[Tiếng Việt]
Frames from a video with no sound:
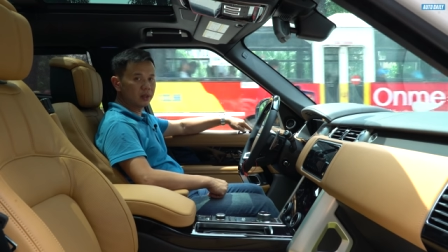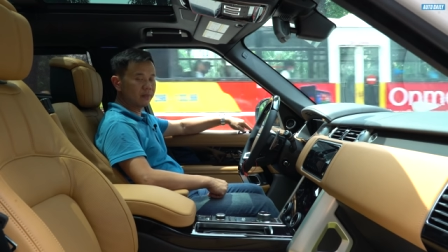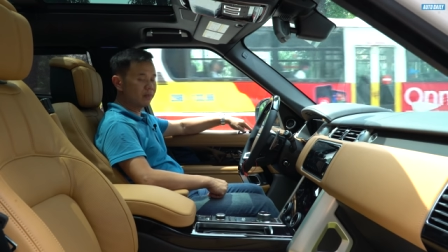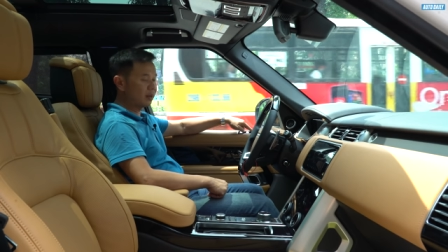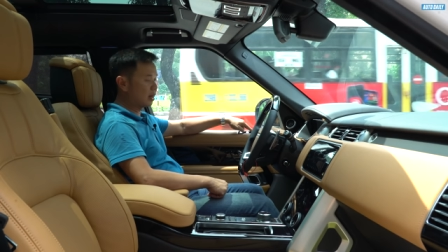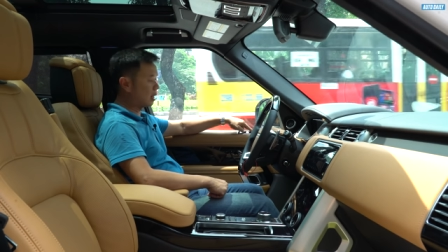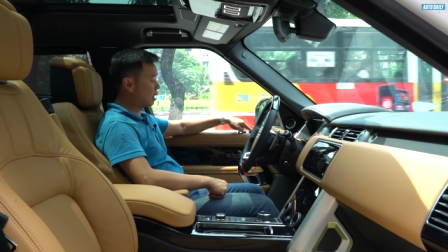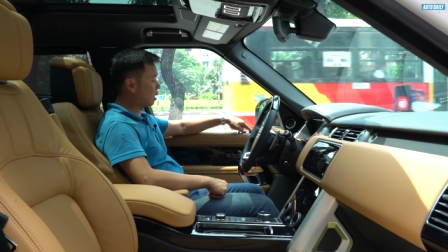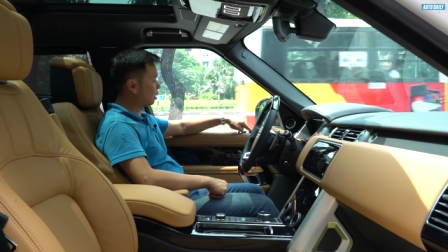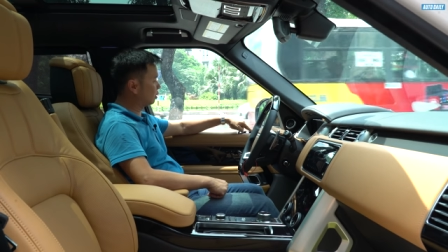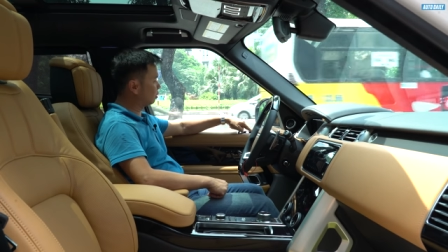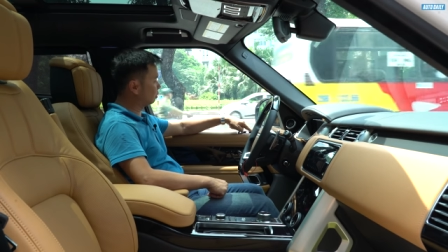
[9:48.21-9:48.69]
nhưng
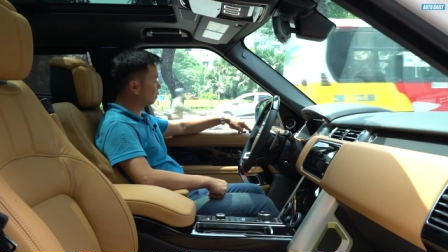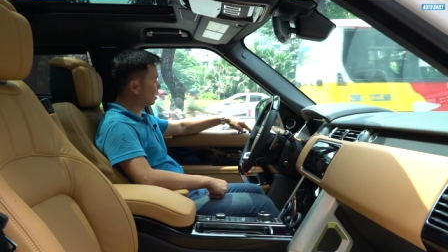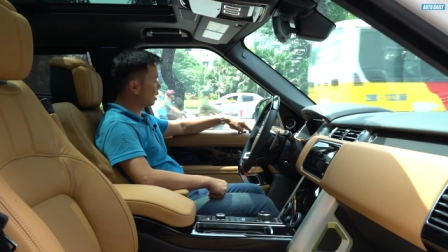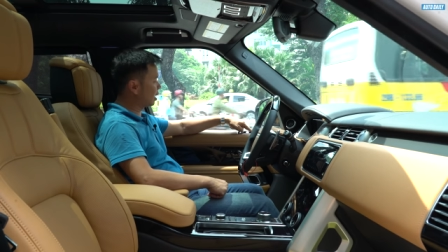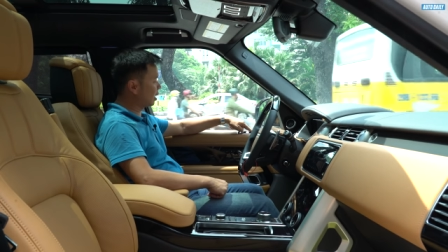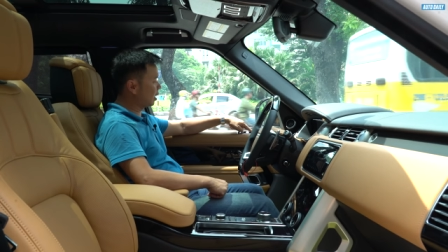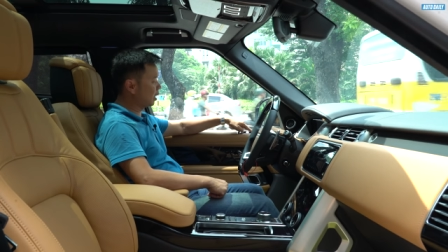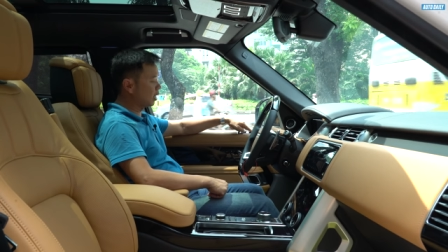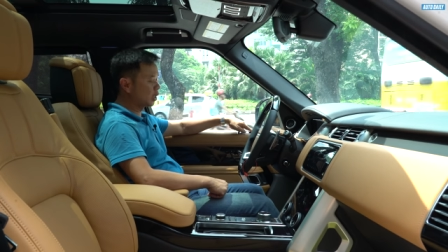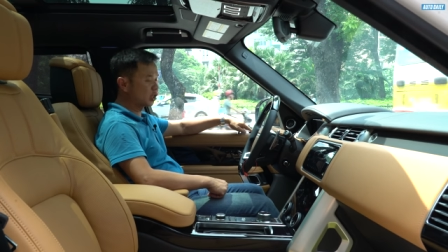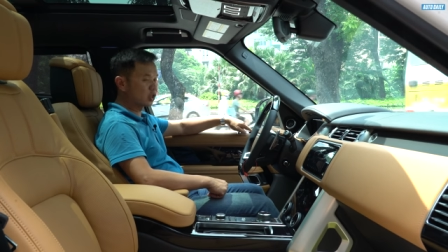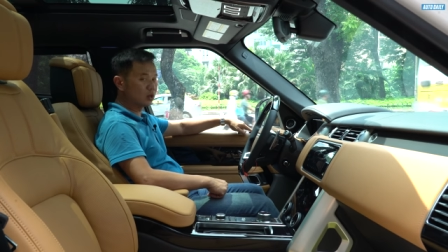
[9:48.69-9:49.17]
mà chúng ta
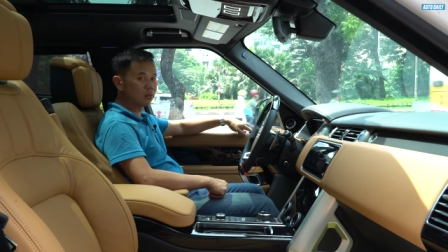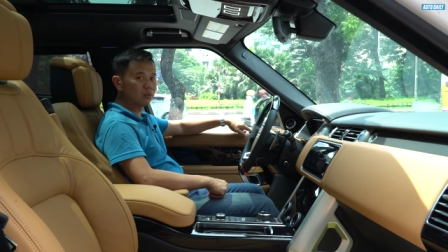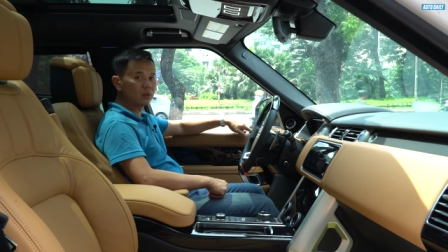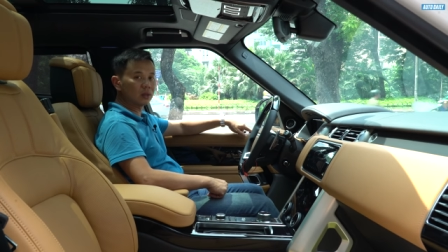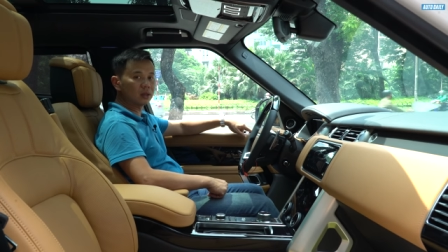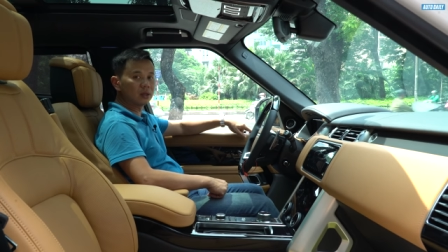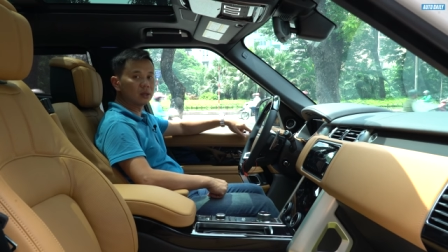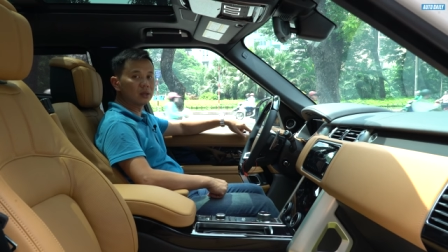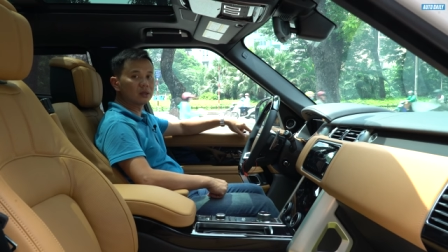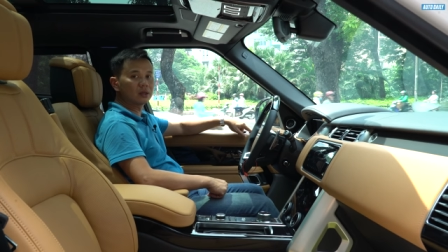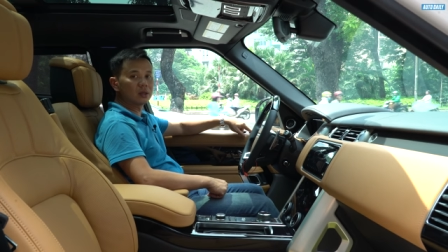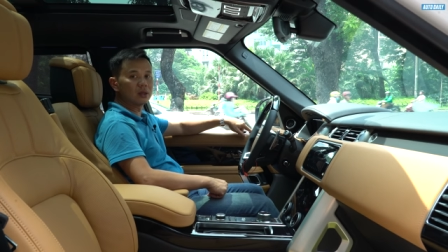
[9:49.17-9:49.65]
hãy hình dung
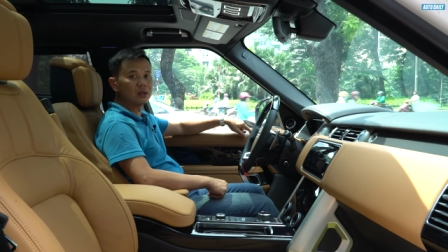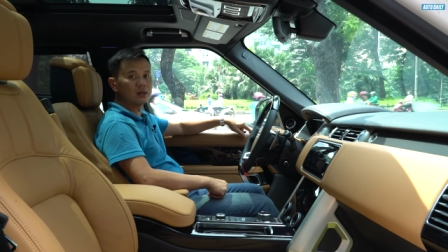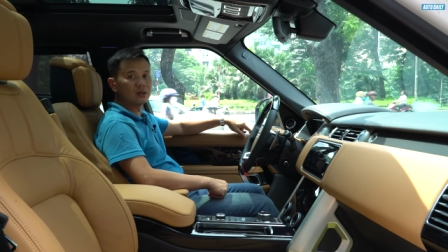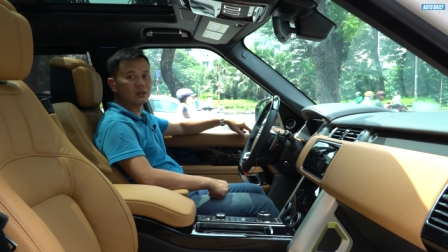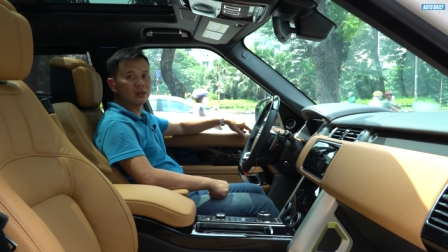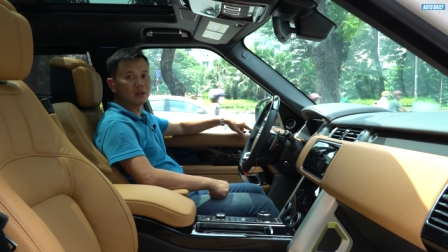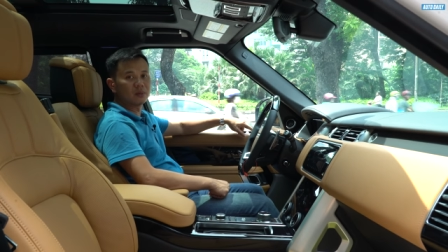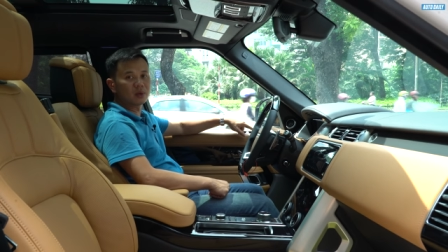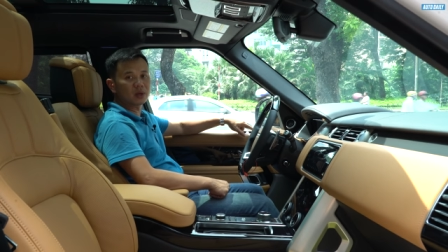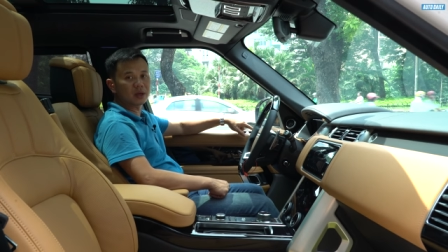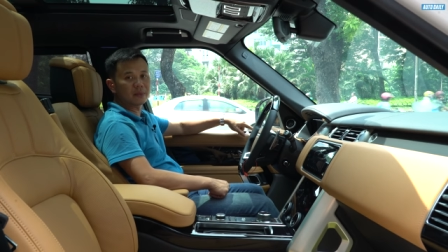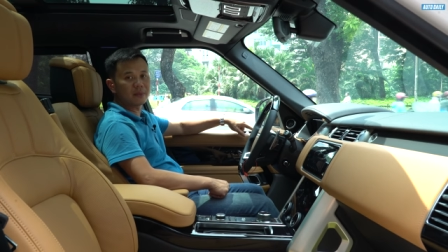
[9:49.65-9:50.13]
nó tương tự
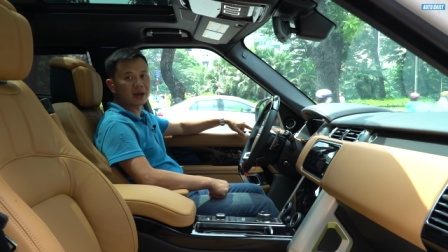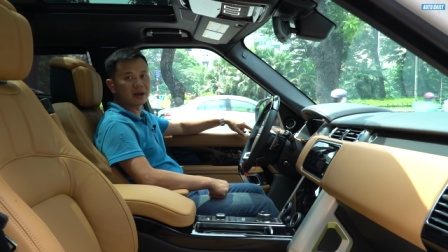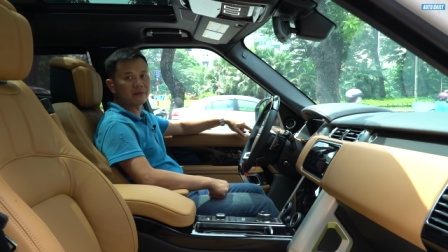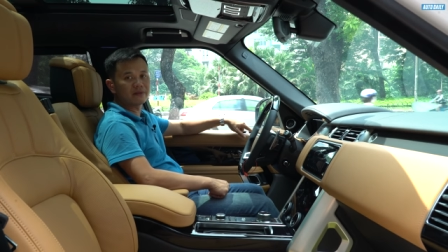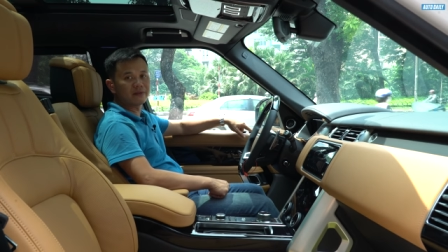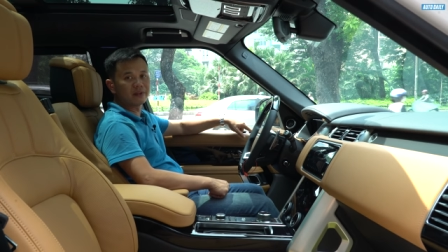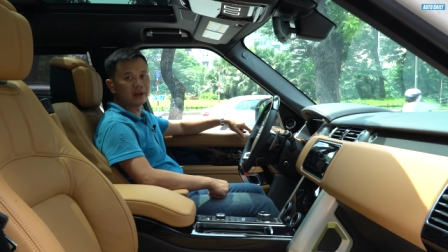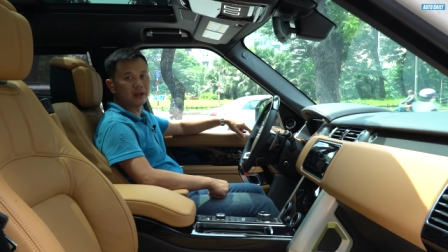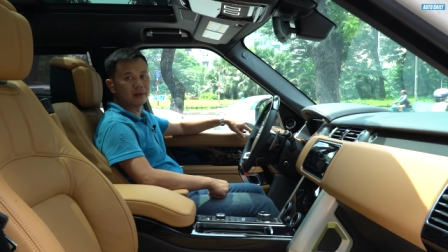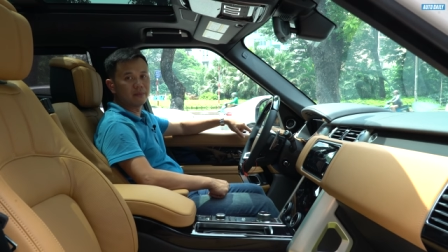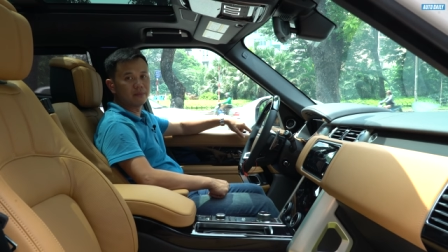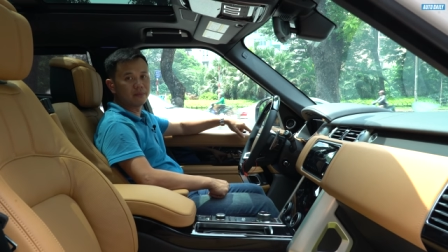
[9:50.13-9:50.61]
như một cái bàn
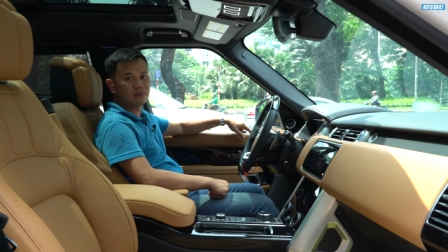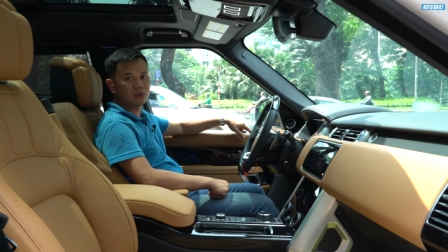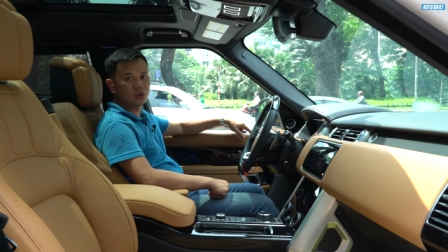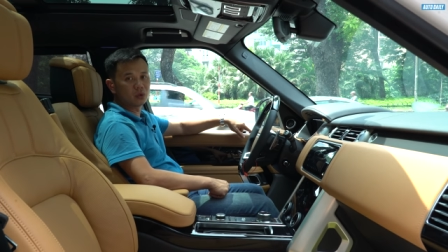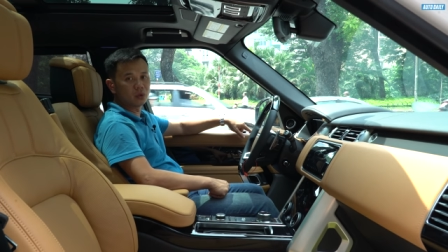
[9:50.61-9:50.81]
phím